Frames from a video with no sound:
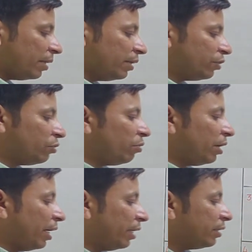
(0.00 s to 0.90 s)
बाद है
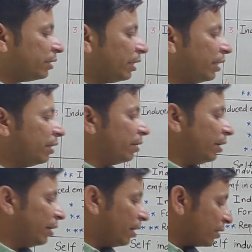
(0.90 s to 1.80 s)
स्टोर्ड एनर्जी इन
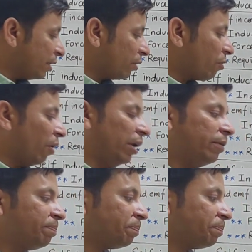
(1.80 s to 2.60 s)
इंडक्शन कॉयल